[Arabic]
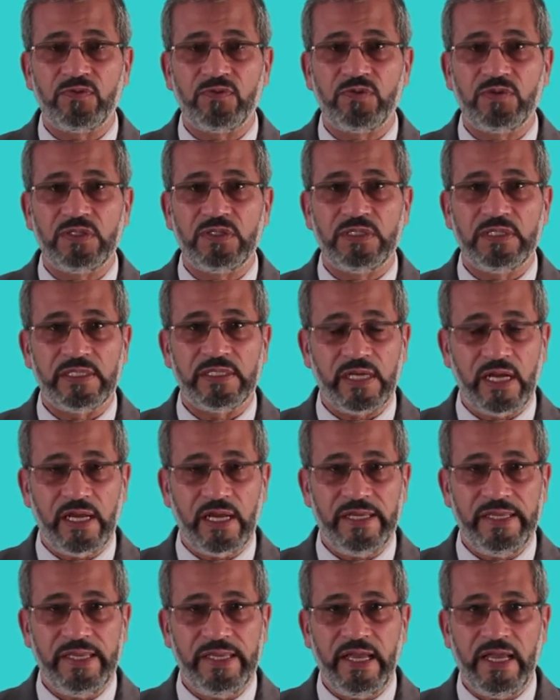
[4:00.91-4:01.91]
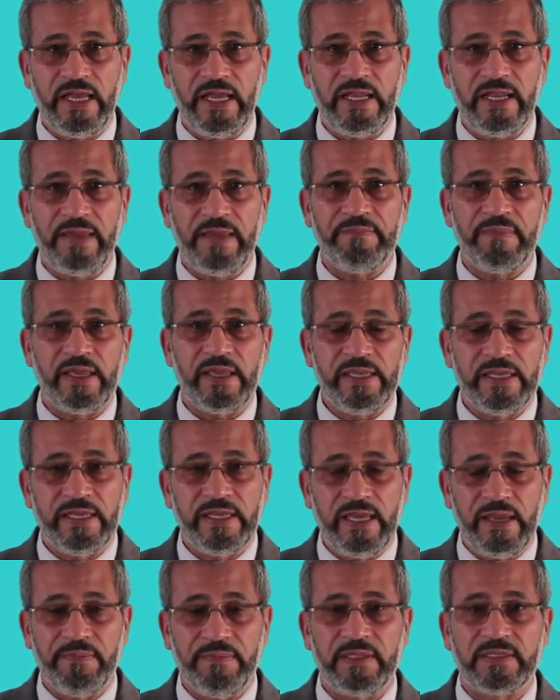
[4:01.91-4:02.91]
مفروض يراعيها لما
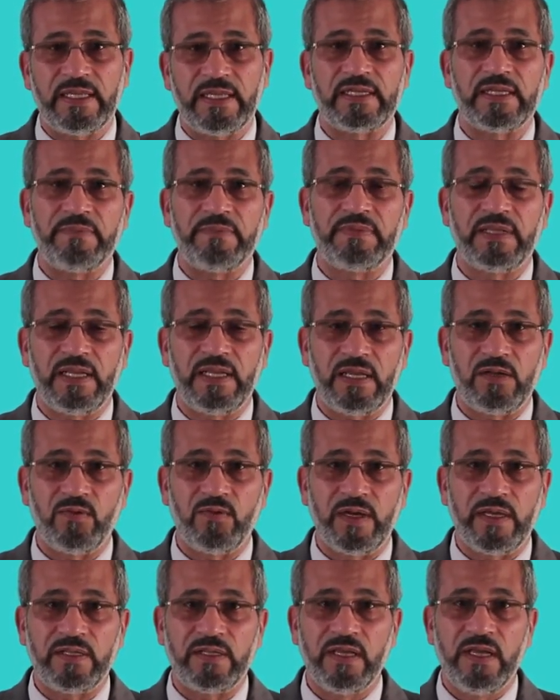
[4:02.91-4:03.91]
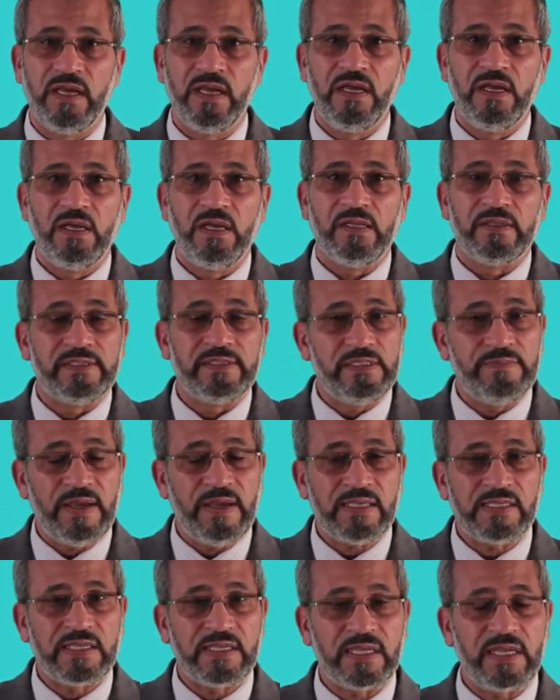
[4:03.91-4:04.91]
يجي يعمل تركيبه الالوان
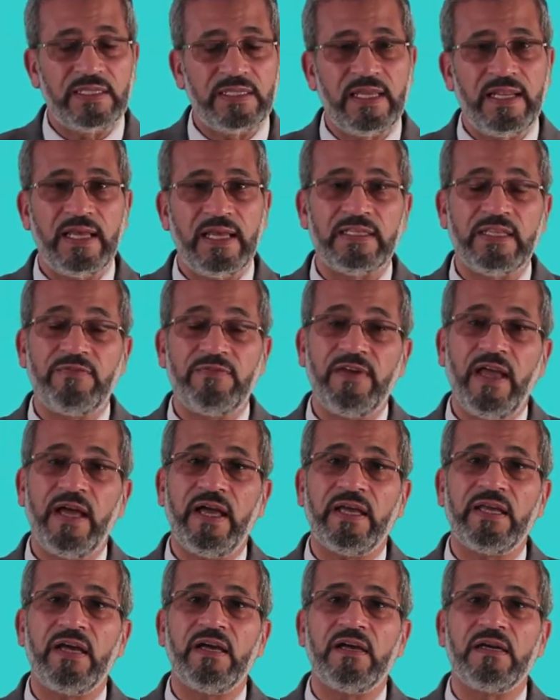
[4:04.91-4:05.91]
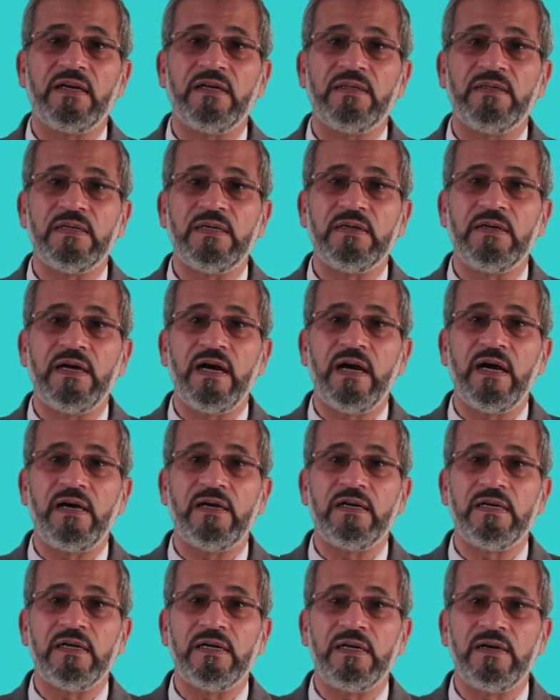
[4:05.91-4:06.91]
دي بس كده لا ده في حاجه
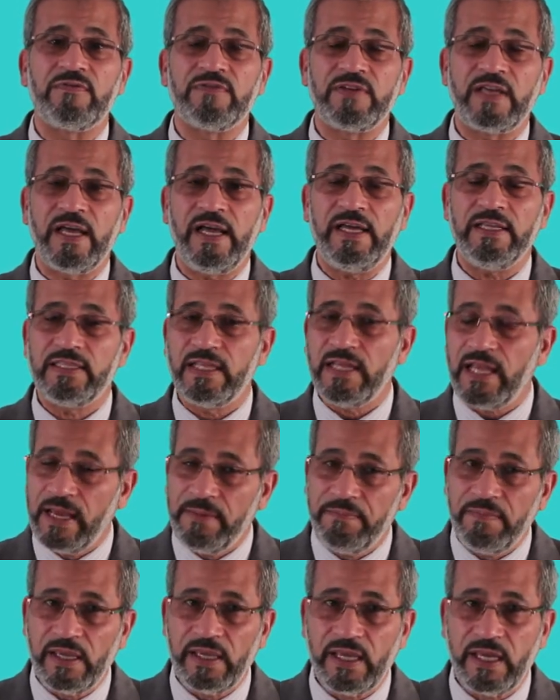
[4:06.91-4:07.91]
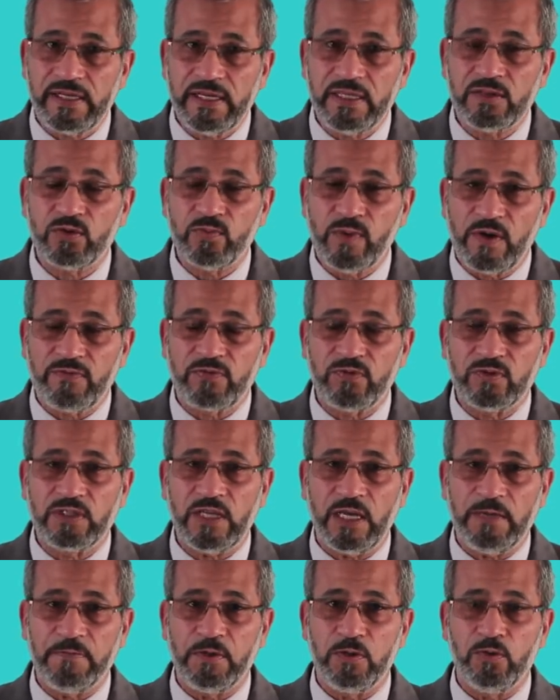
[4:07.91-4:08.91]
آه، في غايه الاهميه ان انتم
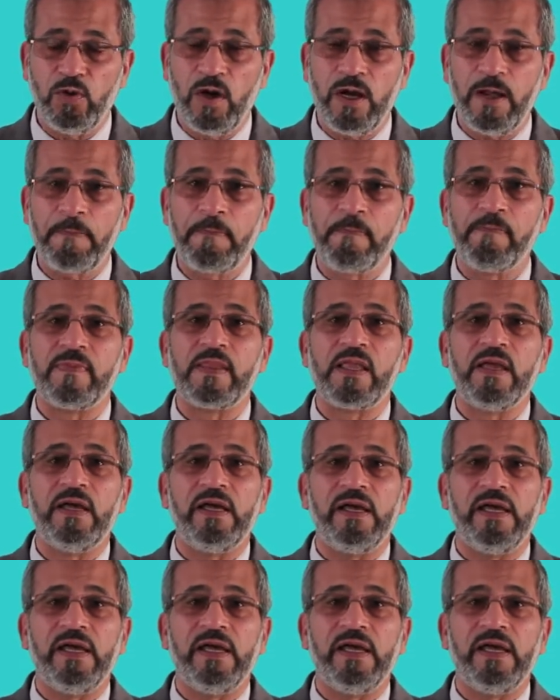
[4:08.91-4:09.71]
مفروض تعملوها